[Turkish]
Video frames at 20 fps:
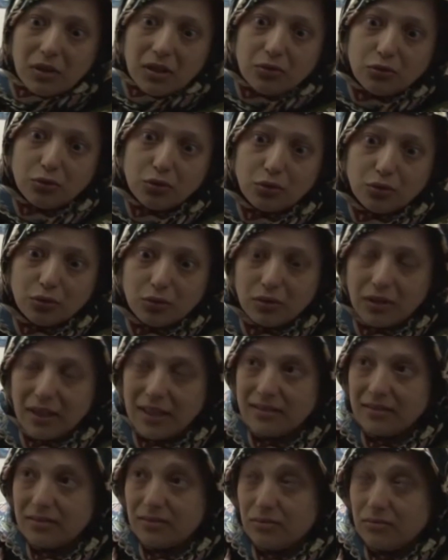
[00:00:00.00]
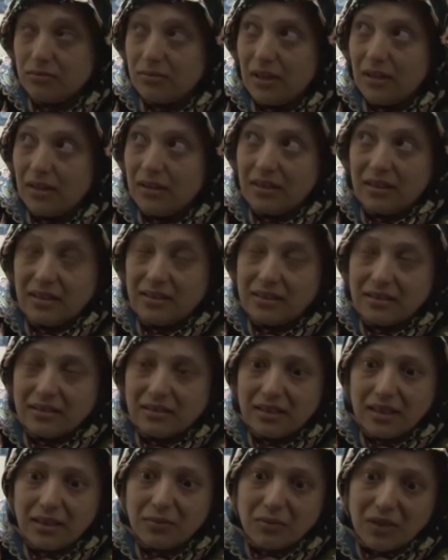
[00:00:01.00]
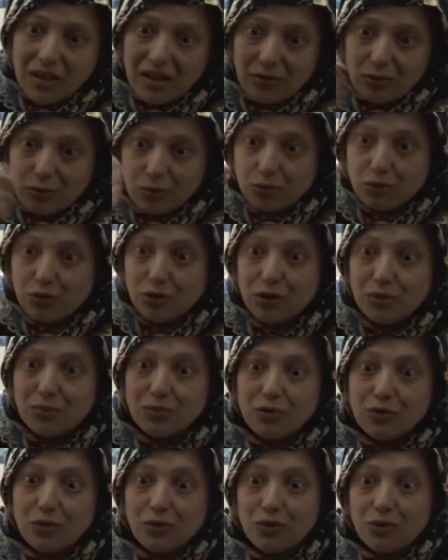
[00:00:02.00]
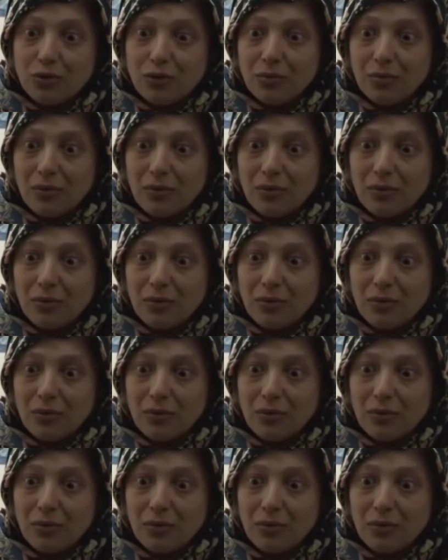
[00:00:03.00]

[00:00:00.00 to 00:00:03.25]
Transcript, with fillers: yani şok et- etkisindeyim daha konuşamıyorum.